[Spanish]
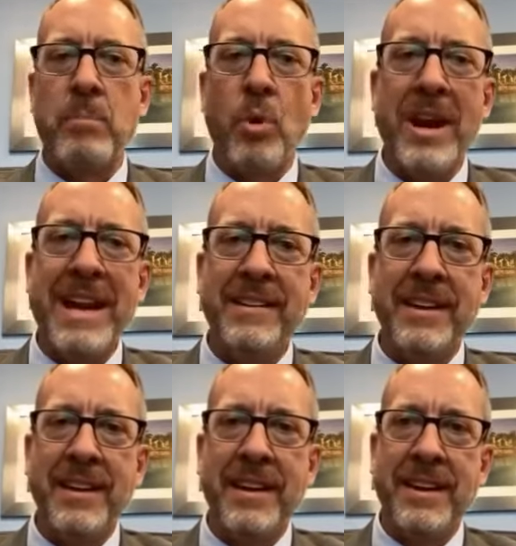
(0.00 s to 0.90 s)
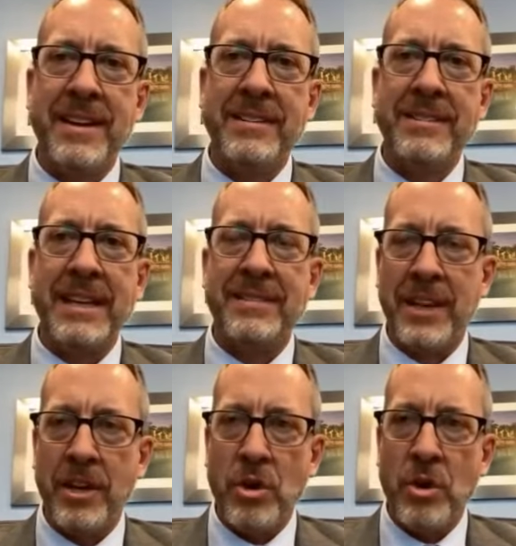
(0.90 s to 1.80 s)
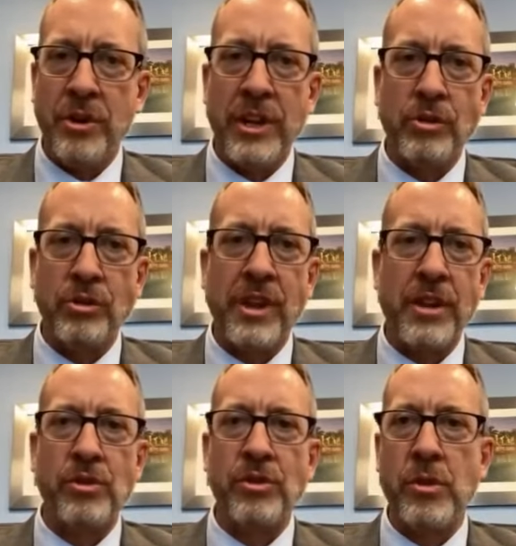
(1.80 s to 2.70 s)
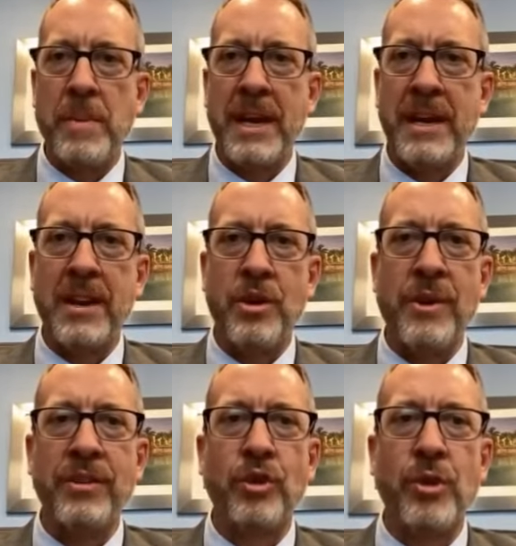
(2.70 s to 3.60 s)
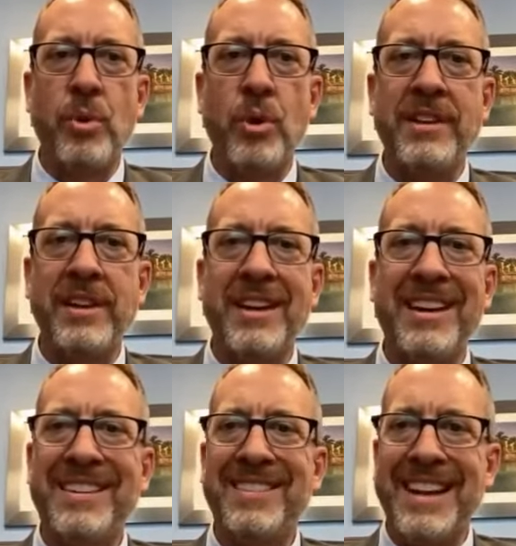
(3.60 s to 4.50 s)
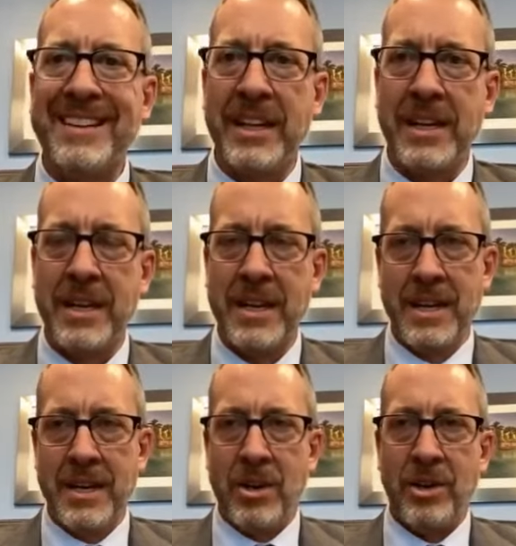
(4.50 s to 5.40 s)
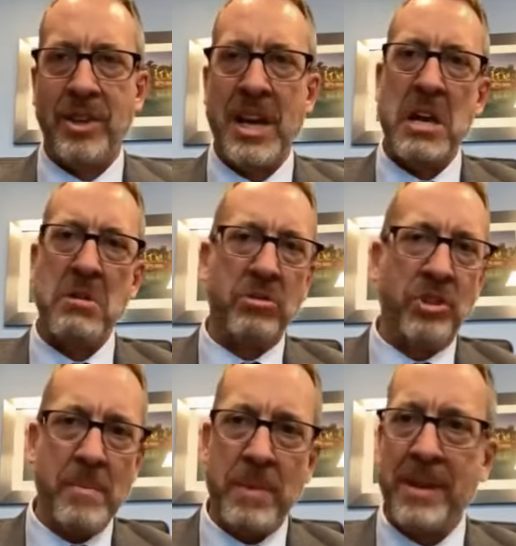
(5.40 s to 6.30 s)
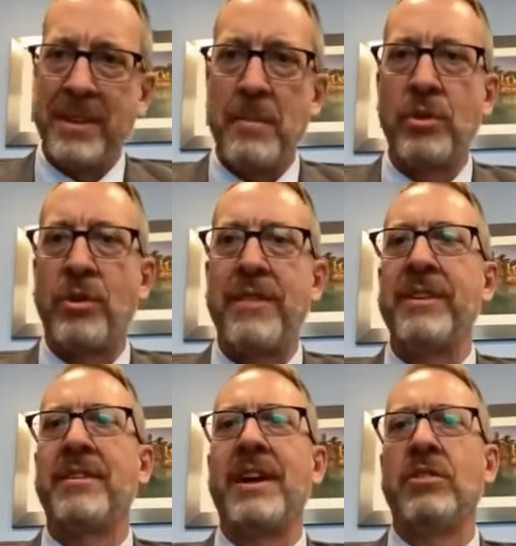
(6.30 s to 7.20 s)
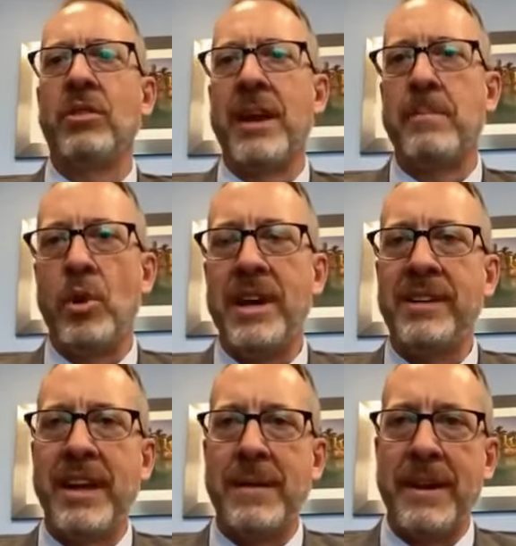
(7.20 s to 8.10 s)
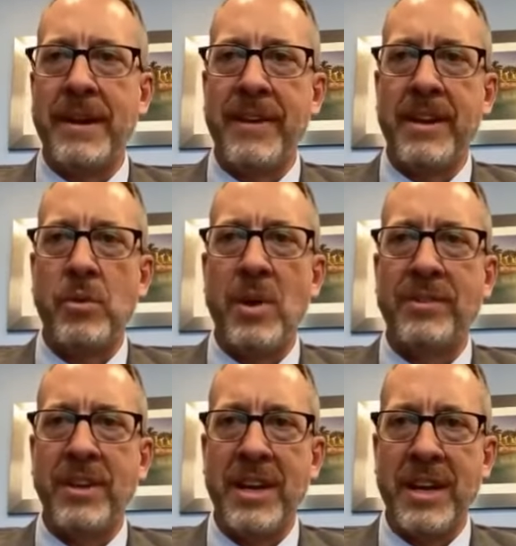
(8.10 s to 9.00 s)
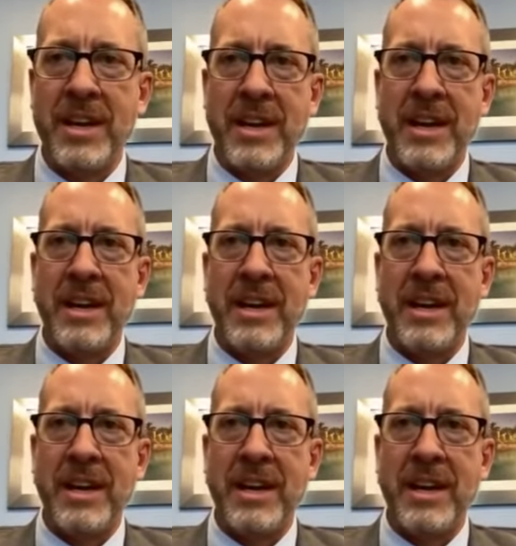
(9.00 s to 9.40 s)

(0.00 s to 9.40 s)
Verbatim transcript: política exterior de los Estados Unidos de América no es una política estática. O sea, siempre estamos revisando la política para ver cuál sería